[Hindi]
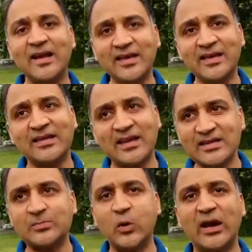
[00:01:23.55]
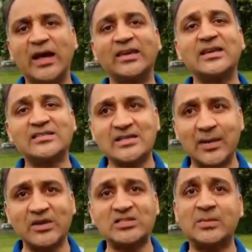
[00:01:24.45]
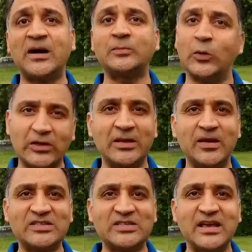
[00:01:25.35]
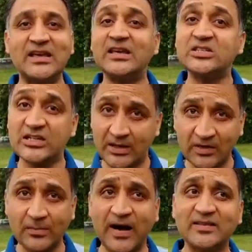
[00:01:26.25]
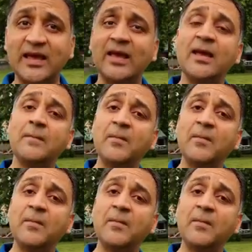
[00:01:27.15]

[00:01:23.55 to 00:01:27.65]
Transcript: लेकिन ये बोलना कि इस्लाम की जमात फुक्की बेचती है ये शर्म की बात है